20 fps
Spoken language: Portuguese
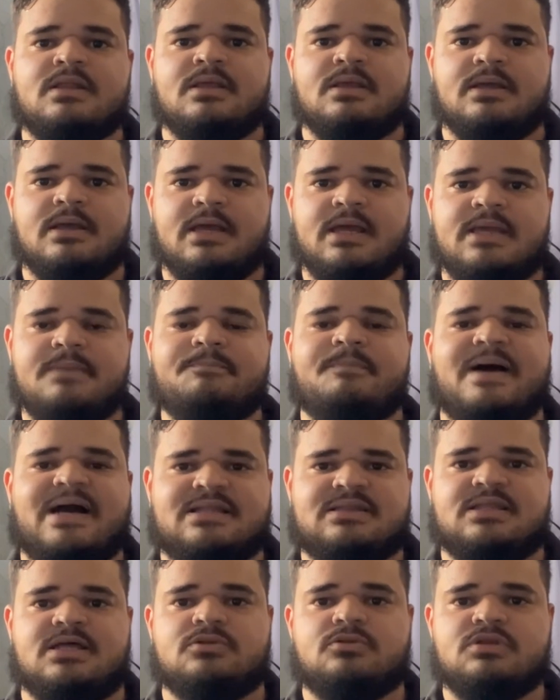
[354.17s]
é,
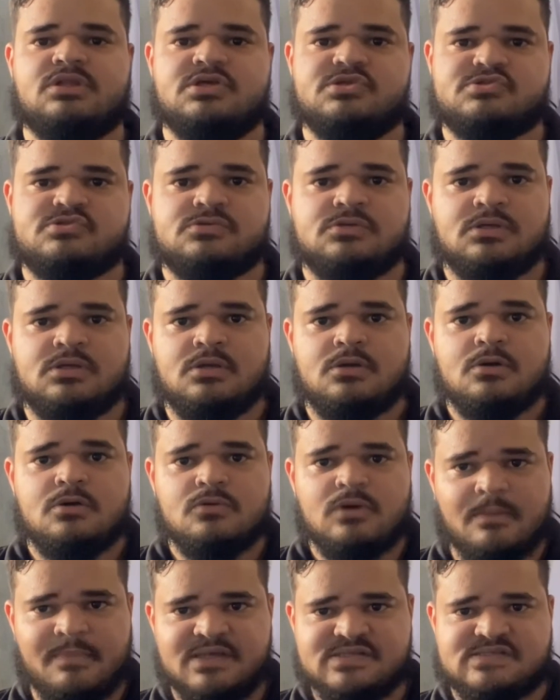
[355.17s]
impactando nisso.
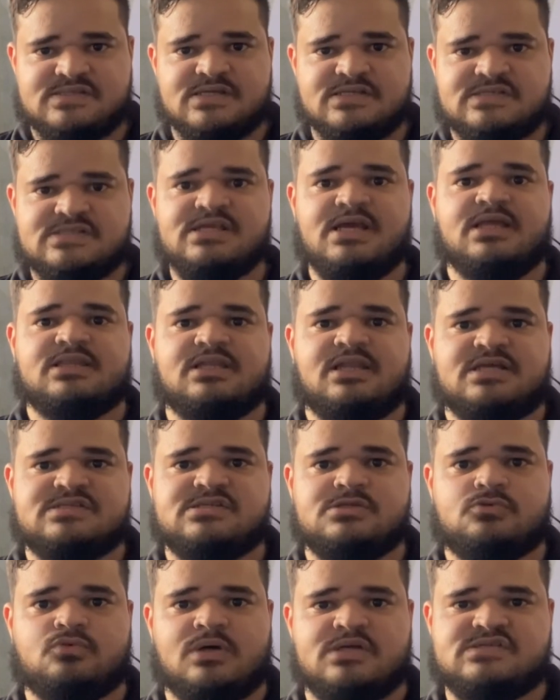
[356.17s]
O ABC, ciente da
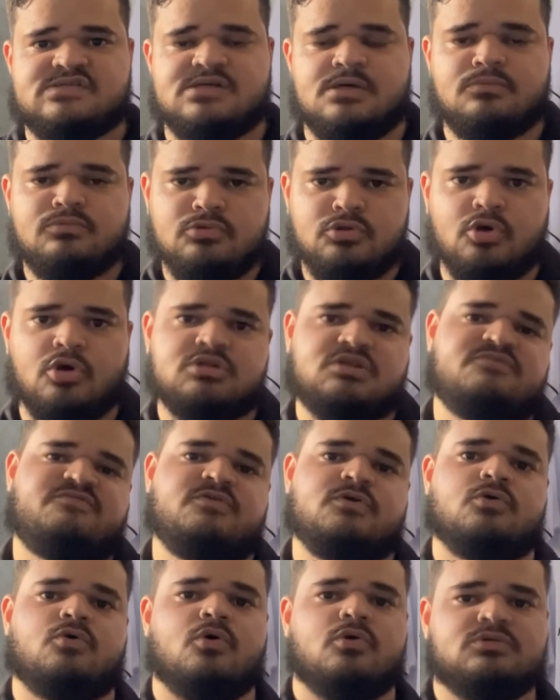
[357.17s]
situação,
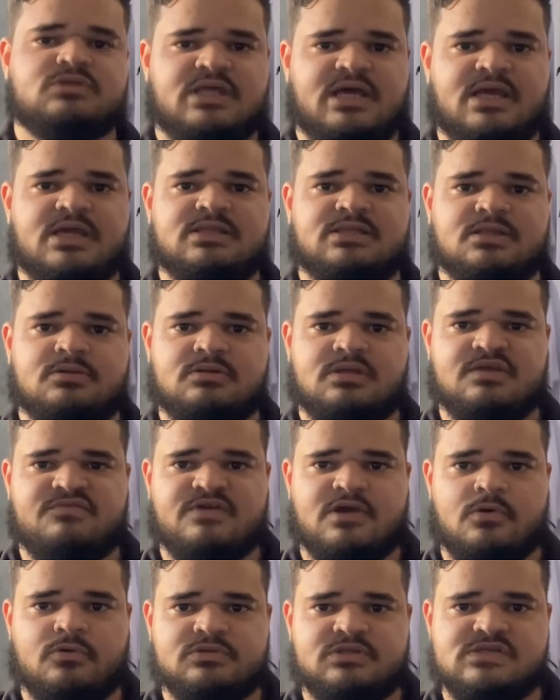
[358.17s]
notificou o TRT do que
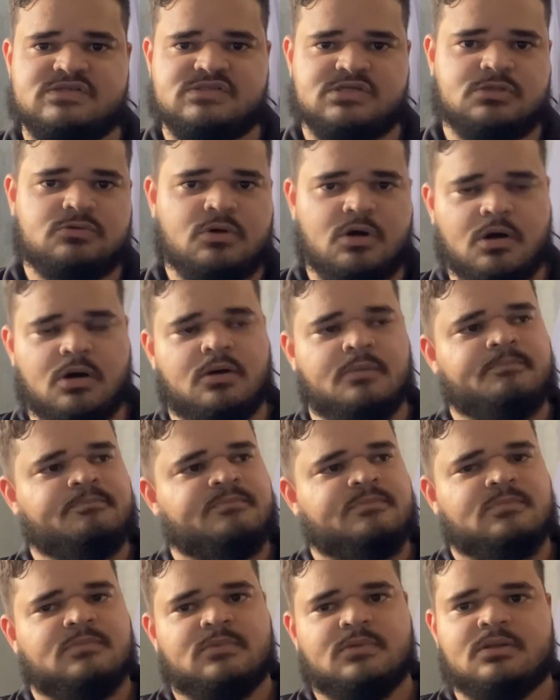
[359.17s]
havia acontecido, ó.
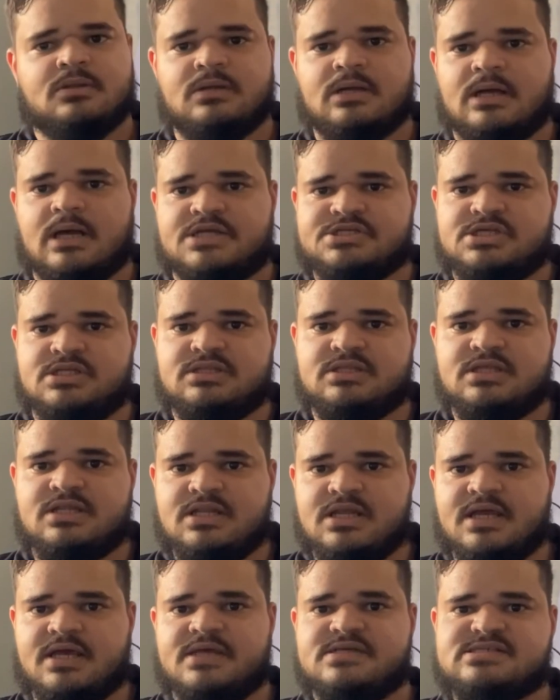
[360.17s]
A gente
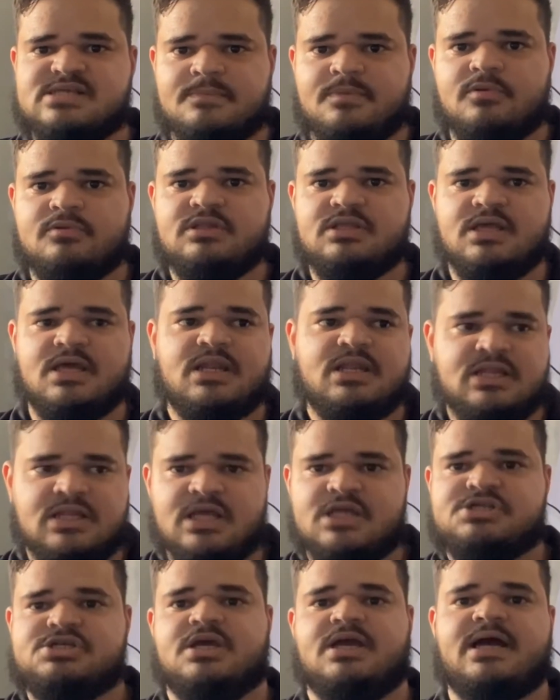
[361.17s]
iria receber o dinheiro,
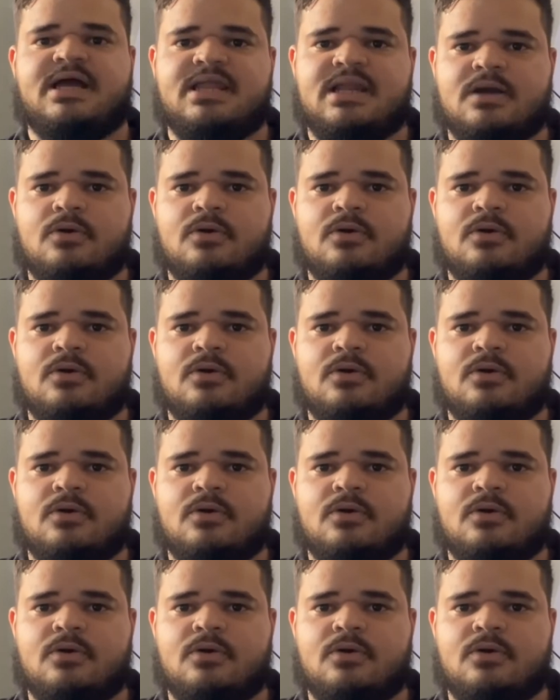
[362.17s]
iria chegar aí na